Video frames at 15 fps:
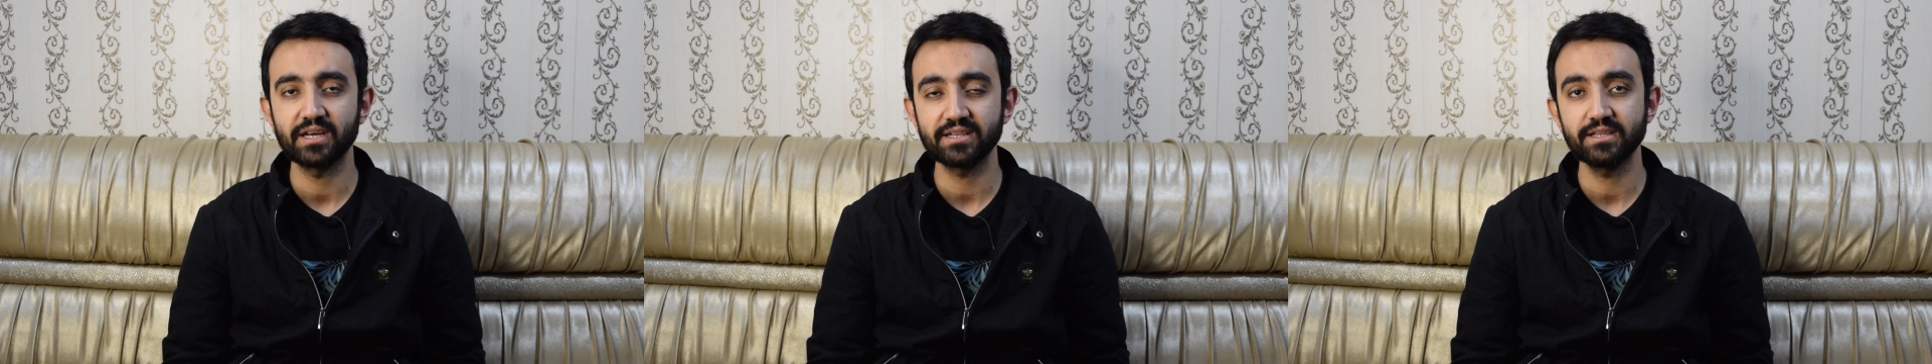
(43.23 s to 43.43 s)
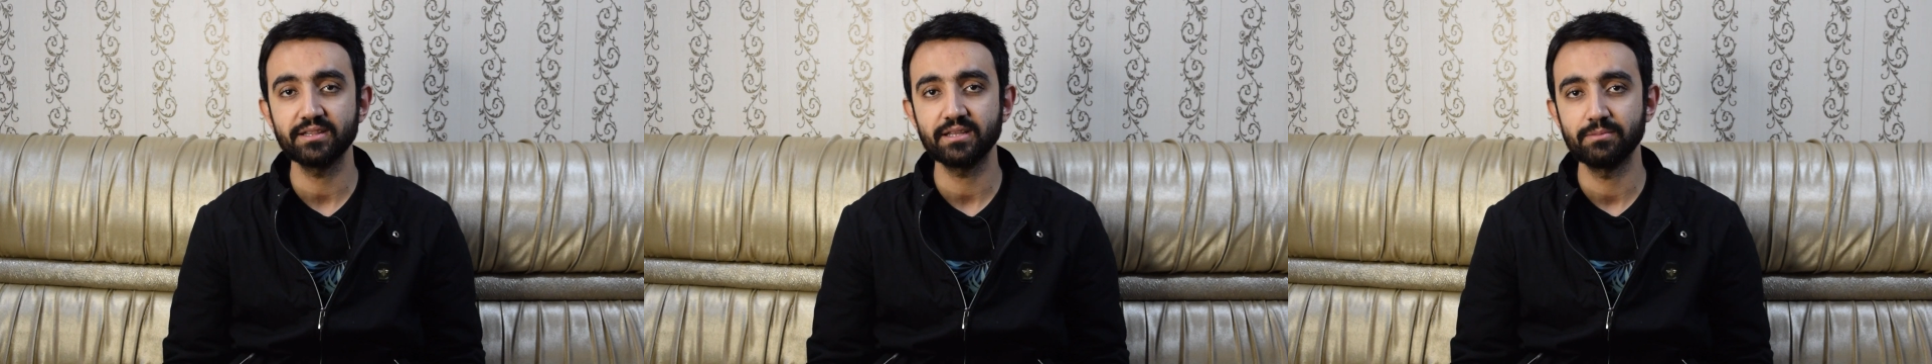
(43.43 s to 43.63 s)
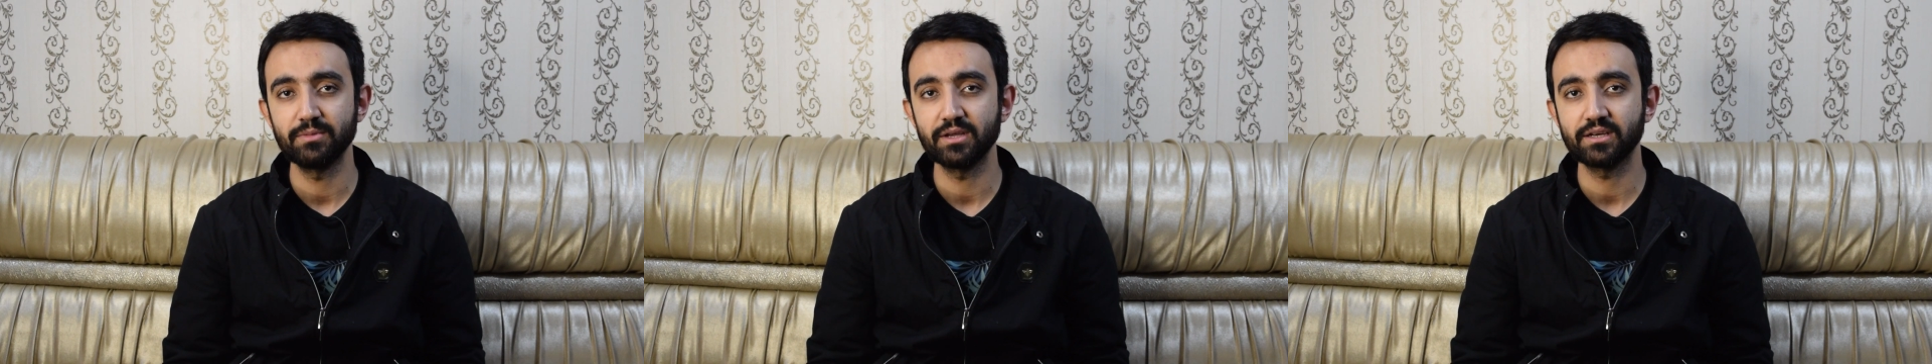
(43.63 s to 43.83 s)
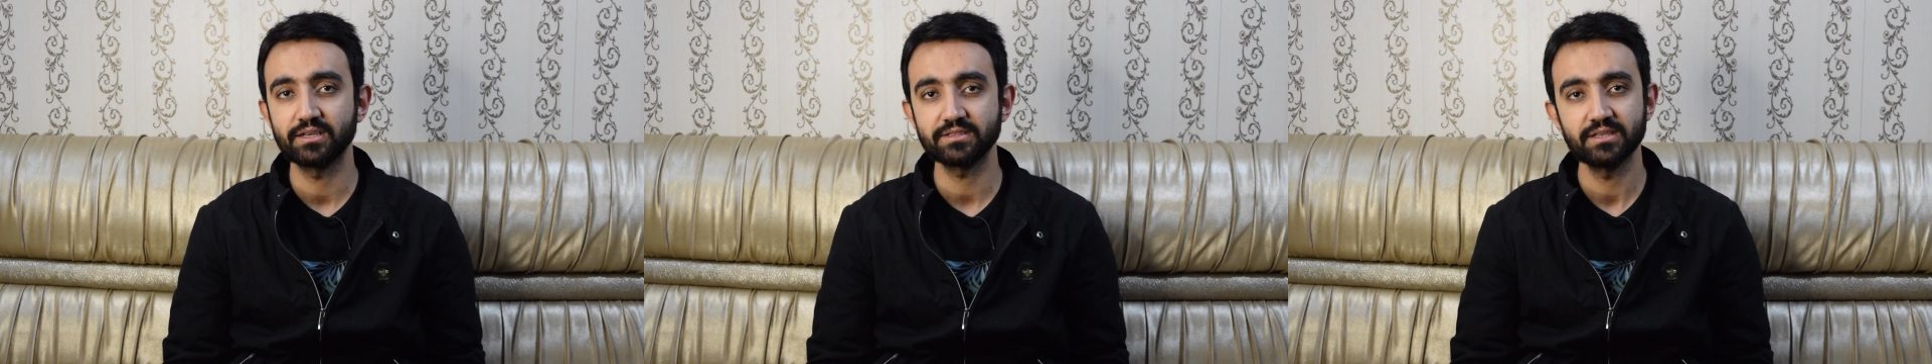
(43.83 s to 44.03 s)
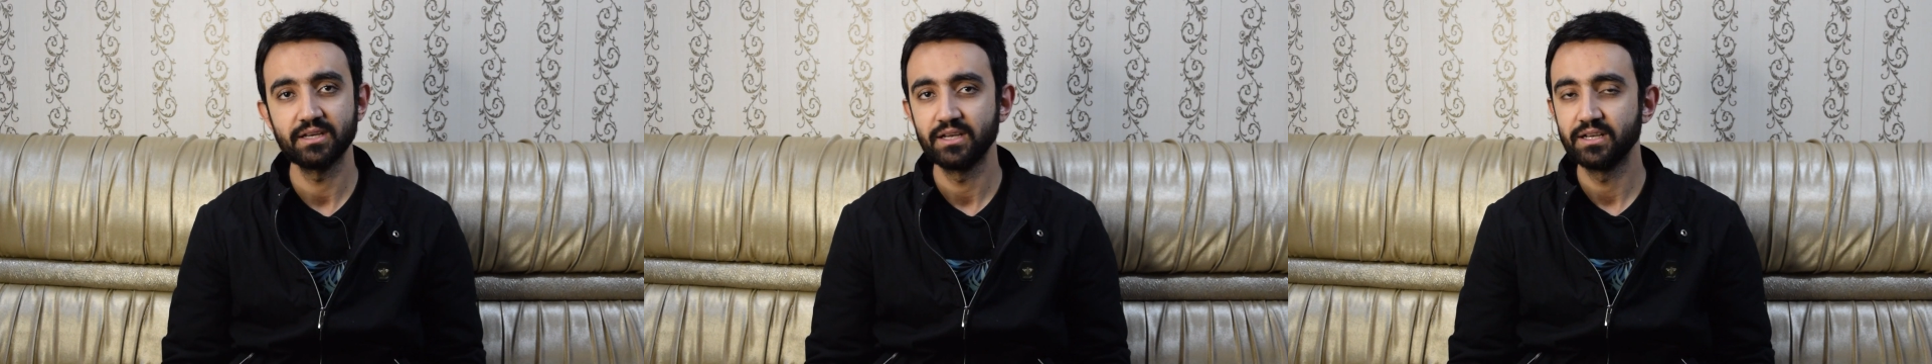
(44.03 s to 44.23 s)
कर देते हैं
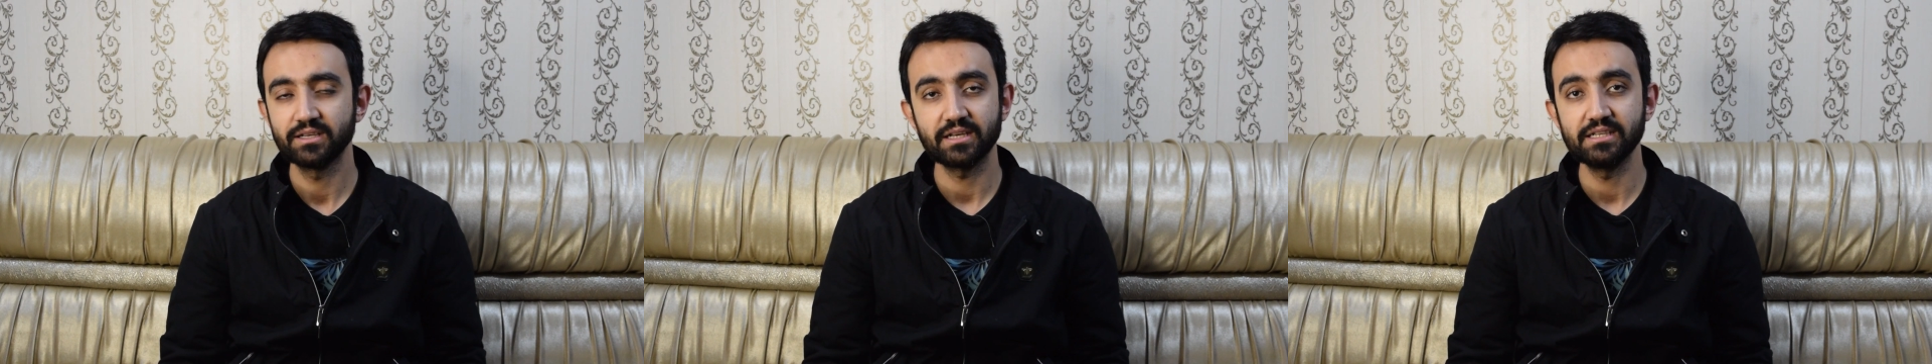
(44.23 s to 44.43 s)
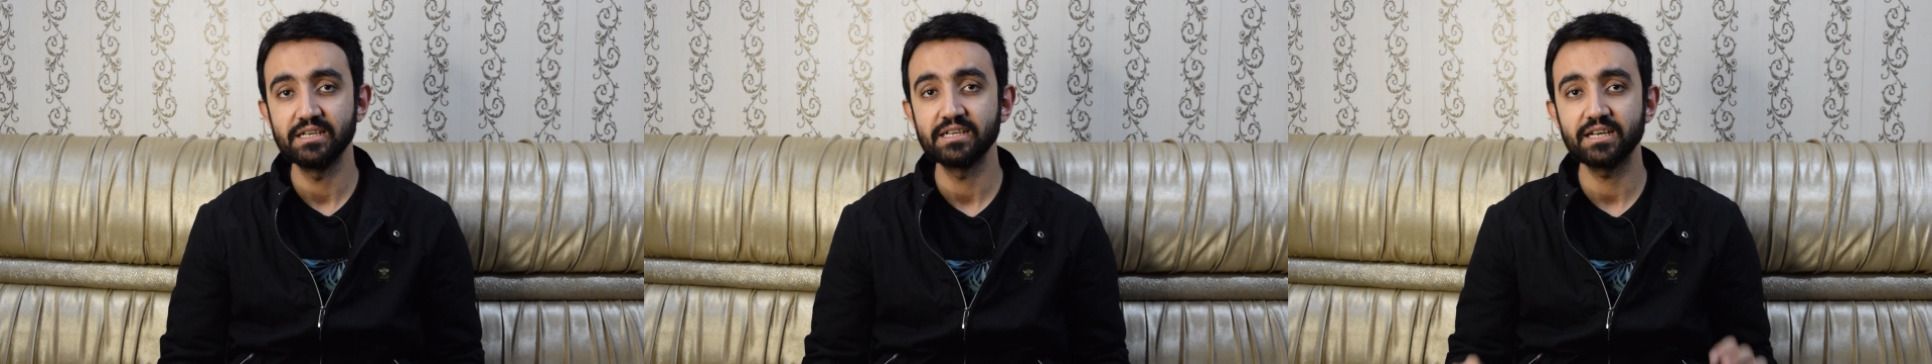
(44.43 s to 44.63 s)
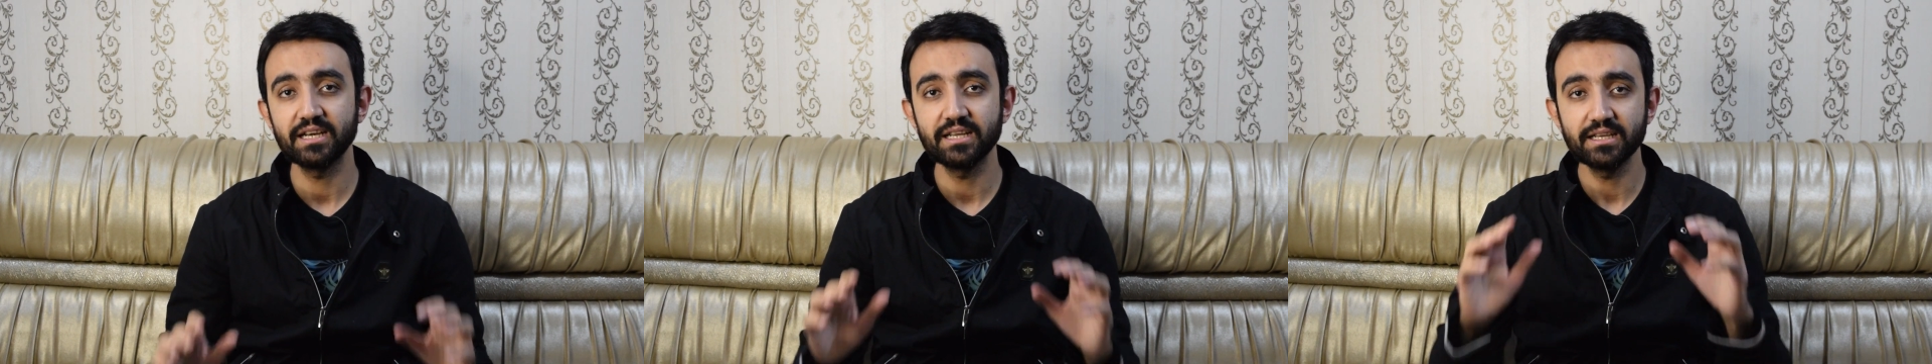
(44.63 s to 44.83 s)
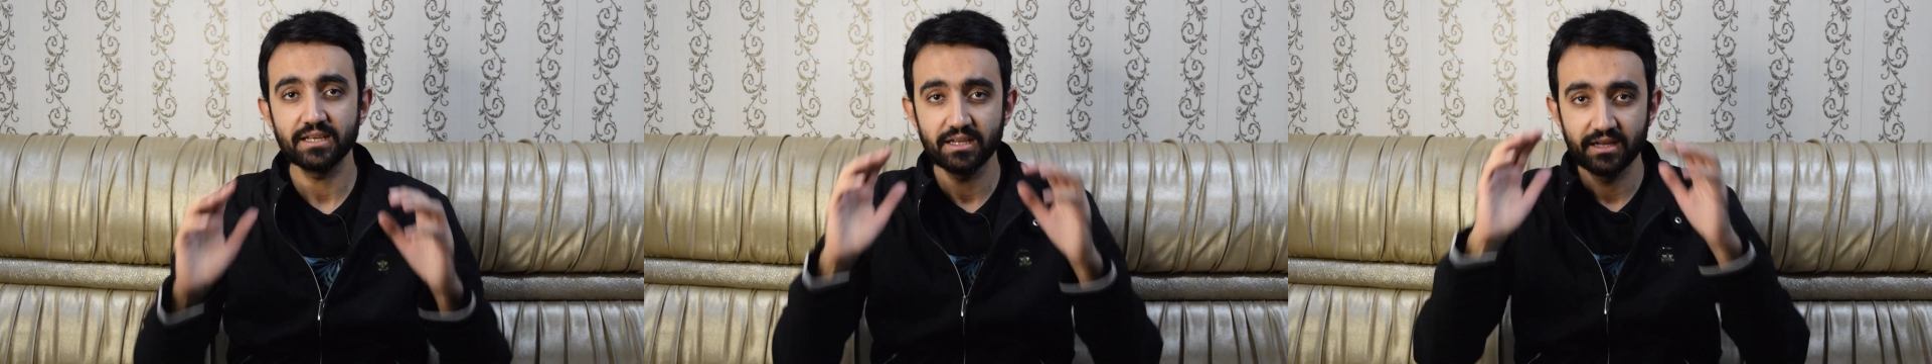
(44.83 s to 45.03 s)
मेकर्स कि लिटली